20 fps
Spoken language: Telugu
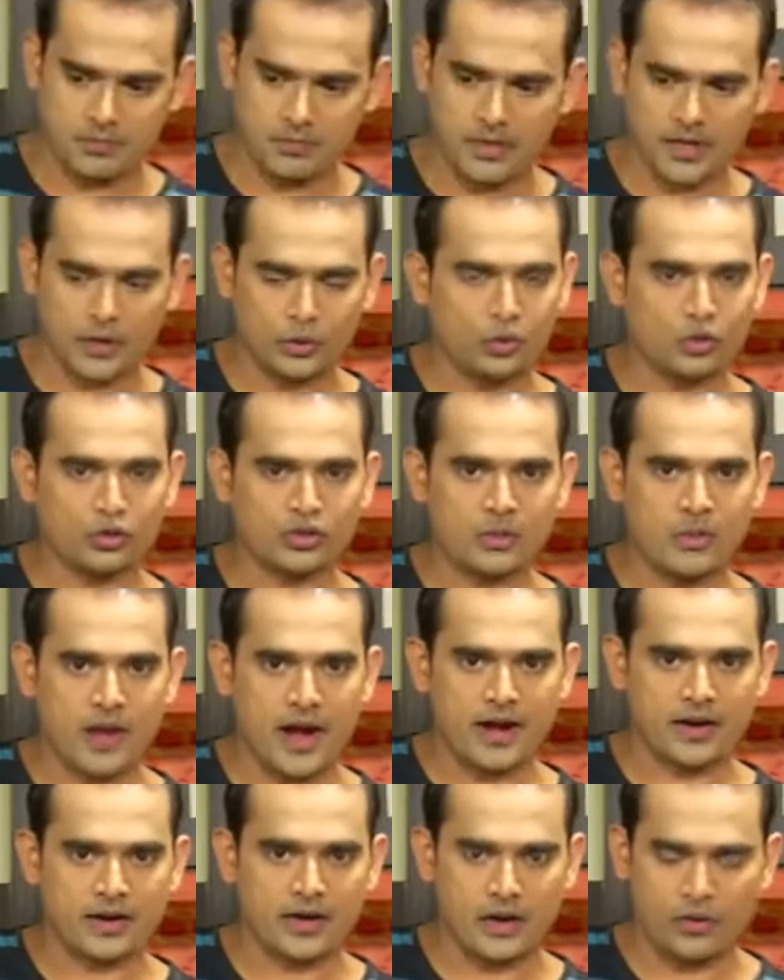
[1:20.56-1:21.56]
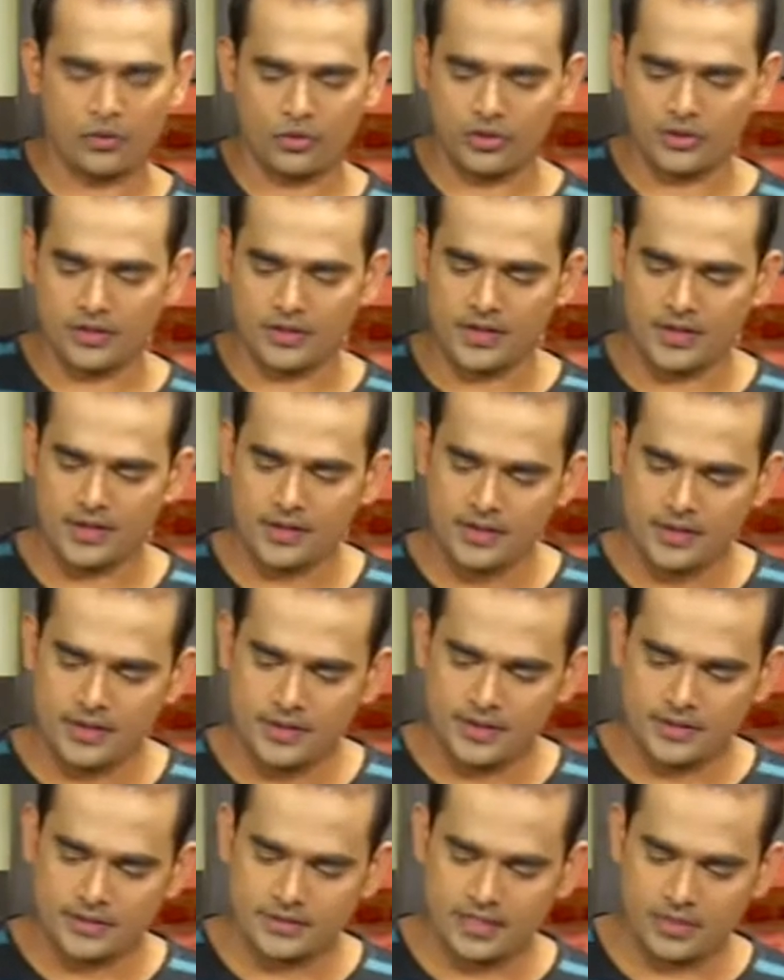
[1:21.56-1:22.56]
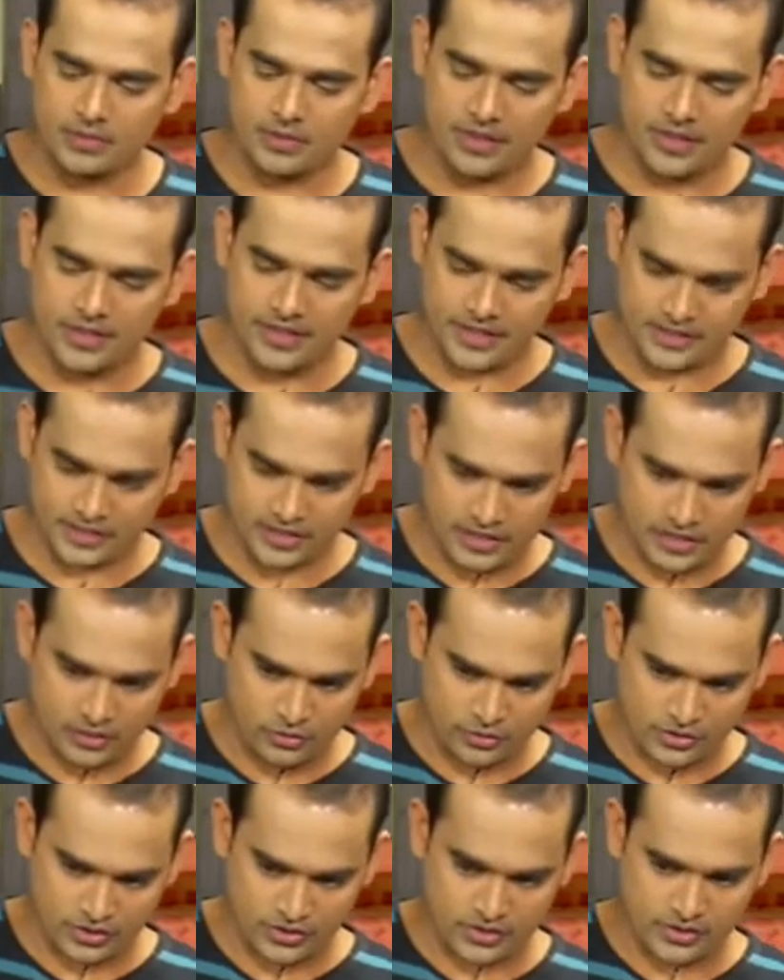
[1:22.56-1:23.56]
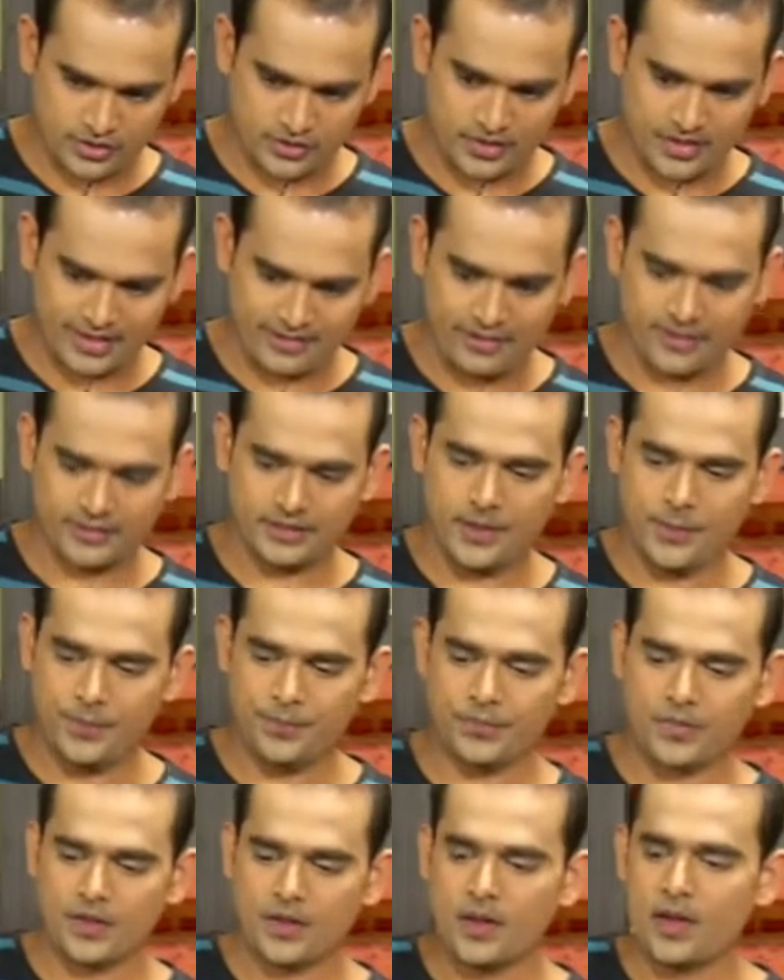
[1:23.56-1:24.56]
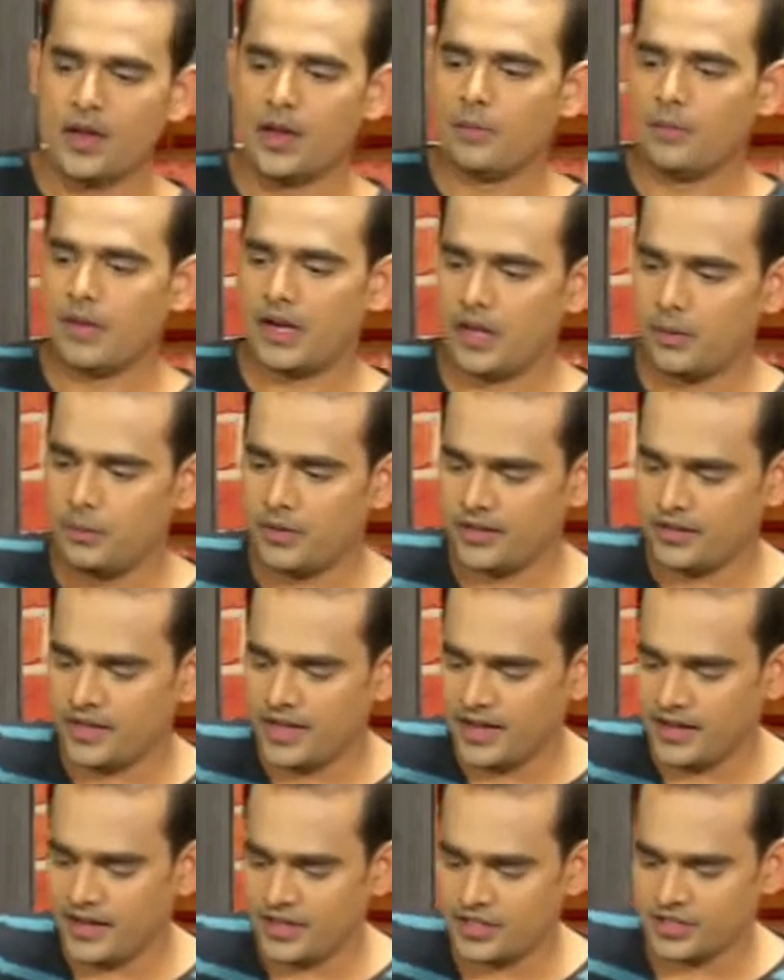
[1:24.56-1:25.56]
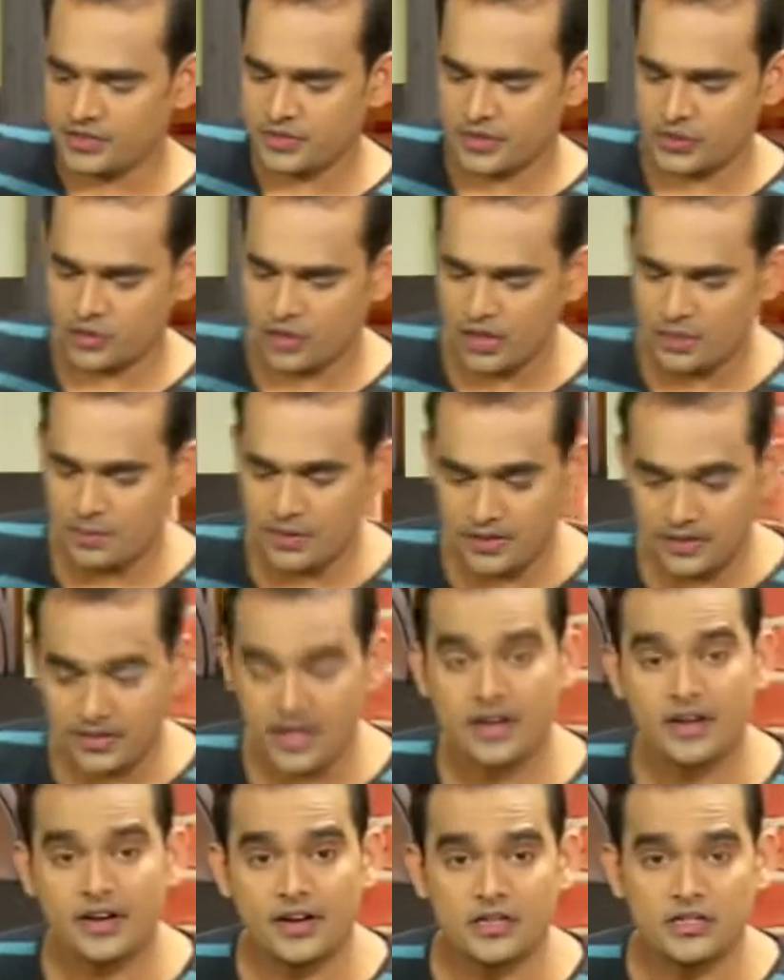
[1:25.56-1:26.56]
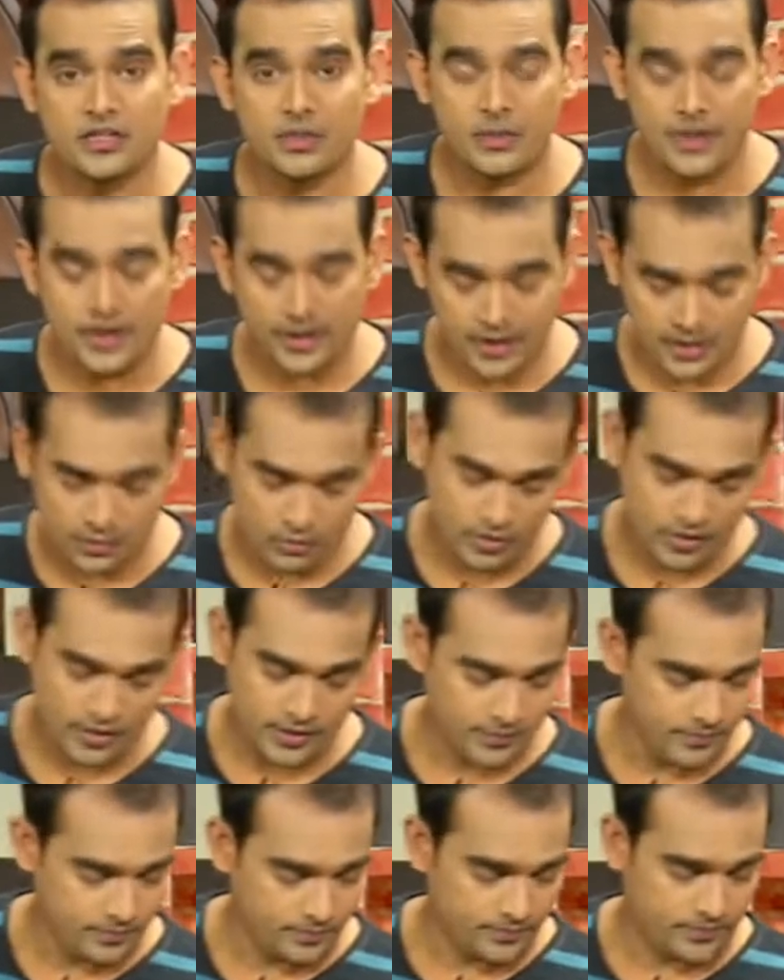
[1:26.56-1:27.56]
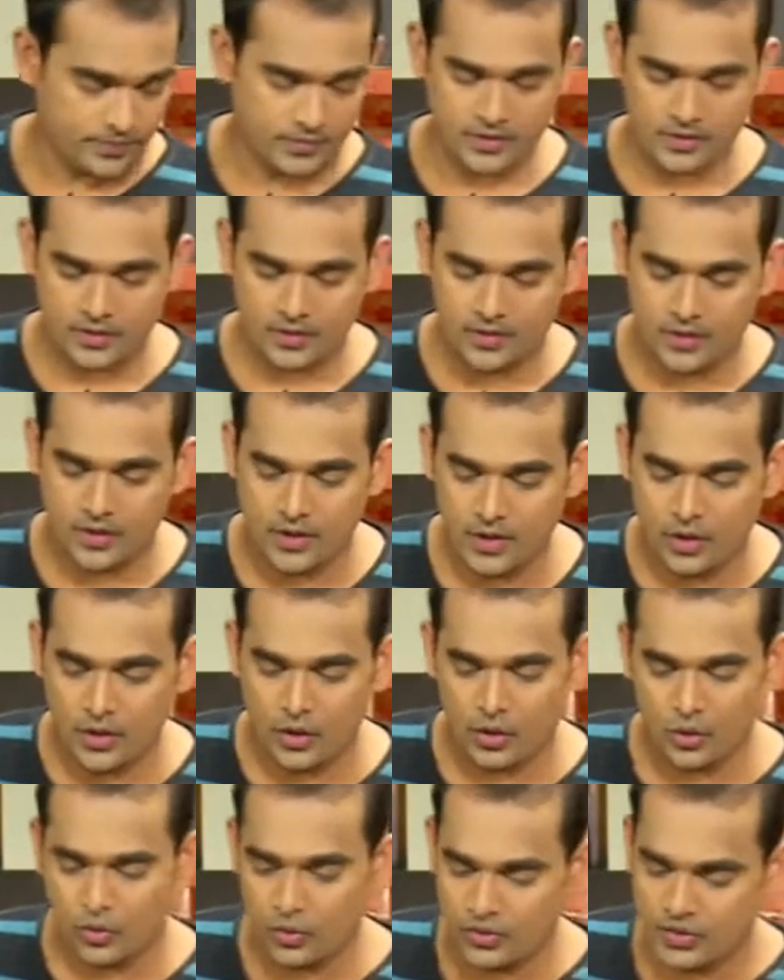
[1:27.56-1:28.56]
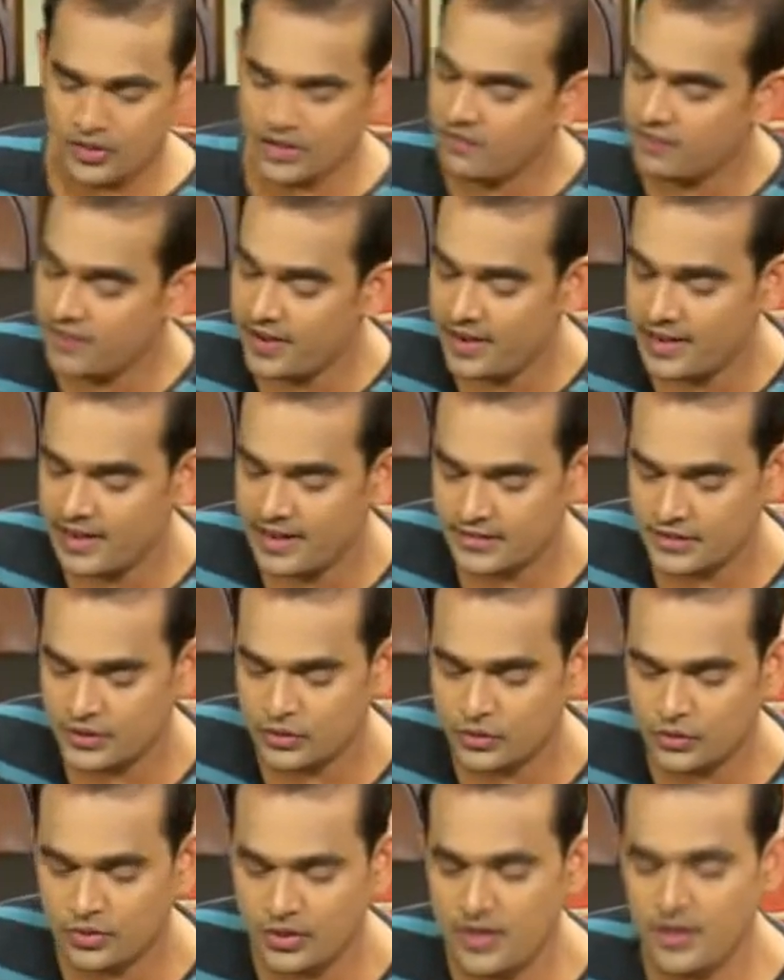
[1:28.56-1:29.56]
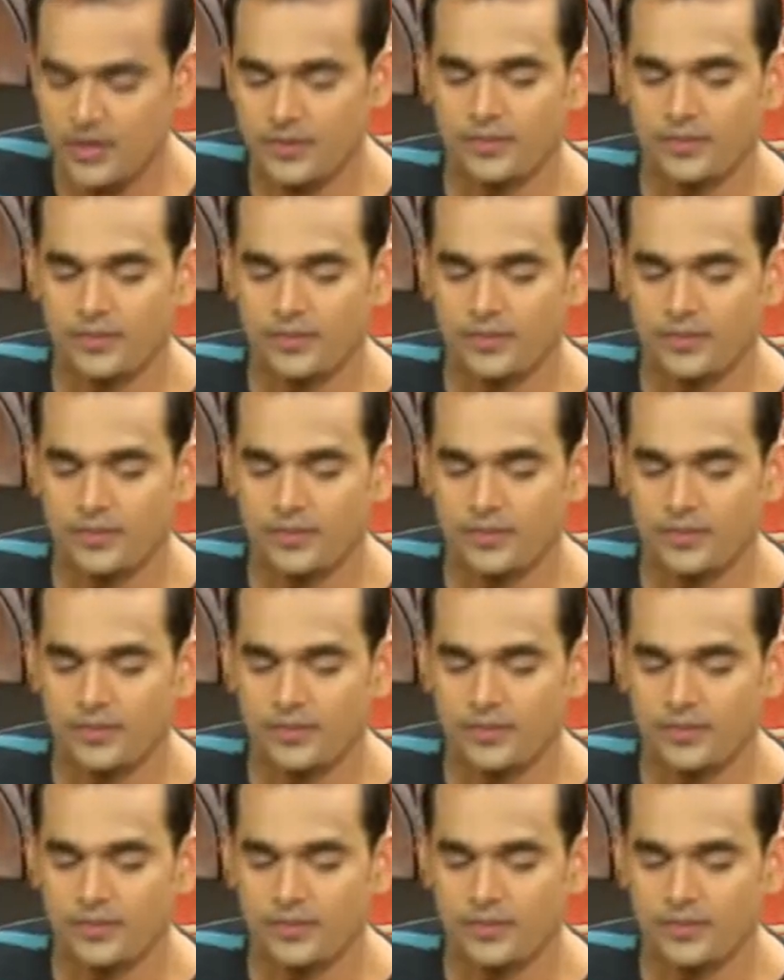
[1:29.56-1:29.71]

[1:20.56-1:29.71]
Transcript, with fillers: మన దోశ బ్యాటర్ అలా ఉంటుంది కదా సేమ్ అదే టెక్స్చర్ ఇలా వచ్చేసిన తర్వాత మన మిగతా ఇంగ్రీడియంట్స్ వేసుకోవాలి మిగతా ఇంగ్రీడియంట్స్లో మన దగ్గర ఏమున్నాయి కొద్దిగా వెనీలా ఎసెన్స్ ఉంది